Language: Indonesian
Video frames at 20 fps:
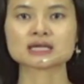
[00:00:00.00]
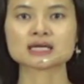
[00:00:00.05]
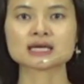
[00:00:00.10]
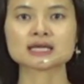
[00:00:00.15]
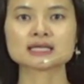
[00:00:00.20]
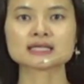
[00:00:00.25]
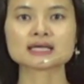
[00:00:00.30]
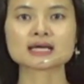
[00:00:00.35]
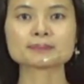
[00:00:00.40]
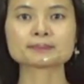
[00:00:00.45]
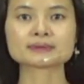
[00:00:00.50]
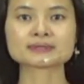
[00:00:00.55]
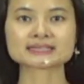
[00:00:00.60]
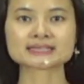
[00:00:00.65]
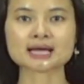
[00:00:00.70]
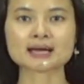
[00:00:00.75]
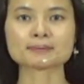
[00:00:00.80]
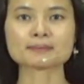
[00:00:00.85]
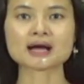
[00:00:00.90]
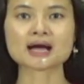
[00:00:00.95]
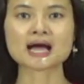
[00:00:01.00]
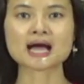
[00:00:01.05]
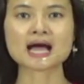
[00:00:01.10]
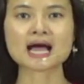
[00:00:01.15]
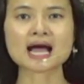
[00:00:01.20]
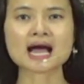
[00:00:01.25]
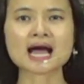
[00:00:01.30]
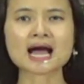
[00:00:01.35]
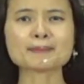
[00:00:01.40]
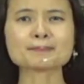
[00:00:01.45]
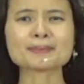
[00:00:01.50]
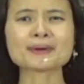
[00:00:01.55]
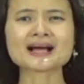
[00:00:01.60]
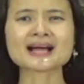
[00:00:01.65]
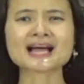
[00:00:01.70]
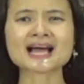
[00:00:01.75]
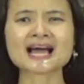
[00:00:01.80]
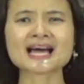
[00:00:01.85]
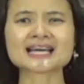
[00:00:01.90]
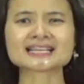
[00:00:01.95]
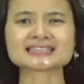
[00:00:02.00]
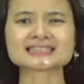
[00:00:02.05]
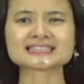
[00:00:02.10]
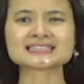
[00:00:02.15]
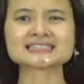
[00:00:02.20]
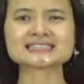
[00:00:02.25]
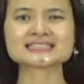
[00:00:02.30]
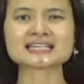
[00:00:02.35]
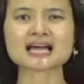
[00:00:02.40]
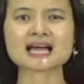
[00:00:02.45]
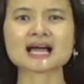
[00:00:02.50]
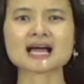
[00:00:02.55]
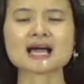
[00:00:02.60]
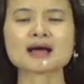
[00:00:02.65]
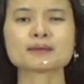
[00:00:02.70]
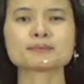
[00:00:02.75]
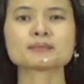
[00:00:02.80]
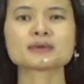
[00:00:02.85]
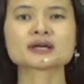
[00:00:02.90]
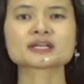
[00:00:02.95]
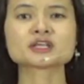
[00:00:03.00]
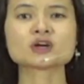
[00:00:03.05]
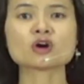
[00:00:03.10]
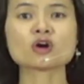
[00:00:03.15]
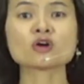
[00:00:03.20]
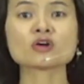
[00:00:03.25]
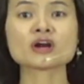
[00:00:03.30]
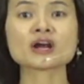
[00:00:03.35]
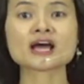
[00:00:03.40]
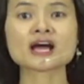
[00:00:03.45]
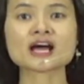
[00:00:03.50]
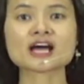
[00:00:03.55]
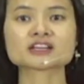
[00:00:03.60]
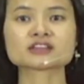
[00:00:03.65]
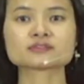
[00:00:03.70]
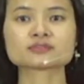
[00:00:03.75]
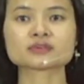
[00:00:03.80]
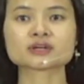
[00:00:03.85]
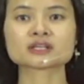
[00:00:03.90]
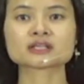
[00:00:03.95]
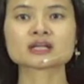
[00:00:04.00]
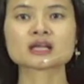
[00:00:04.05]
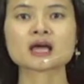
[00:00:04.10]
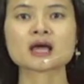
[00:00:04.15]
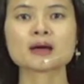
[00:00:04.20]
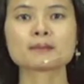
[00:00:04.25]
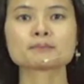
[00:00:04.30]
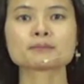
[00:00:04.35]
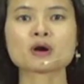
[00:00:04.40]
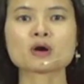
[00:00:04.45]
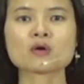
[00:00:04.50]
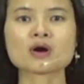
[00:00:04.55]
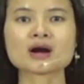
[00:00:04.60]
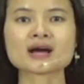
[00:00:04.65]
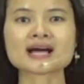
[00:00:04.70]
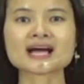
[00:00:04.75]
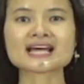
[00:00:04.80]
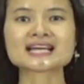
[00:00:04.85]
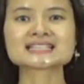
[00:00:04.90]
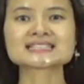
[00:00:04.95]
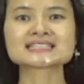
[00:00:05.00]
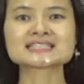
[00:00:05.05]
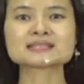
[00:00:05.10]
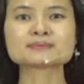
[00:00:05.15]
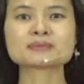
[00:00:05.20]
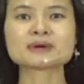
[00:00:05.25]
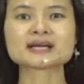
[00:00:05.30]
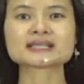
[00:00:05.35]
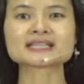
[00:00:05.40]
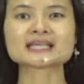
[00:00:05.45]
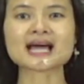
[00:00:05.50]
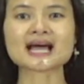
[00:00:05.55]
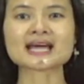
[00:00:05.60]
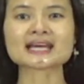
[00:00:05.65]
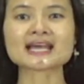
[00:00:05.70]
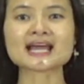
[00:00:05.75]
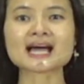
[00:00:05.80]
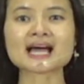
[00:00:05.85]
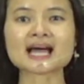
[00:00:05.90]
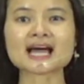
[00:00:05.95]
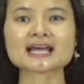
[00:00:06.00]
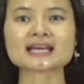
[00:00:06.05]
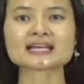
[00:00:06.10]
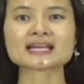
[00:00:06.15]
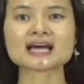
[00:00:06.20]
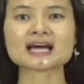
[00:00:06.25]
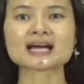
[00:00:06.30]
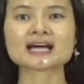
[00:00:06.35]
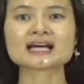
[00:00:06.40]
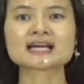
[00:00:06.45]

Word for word: Yang pertama, apakah artinya bagi orang Advent bahwa kasih bagi anak-anak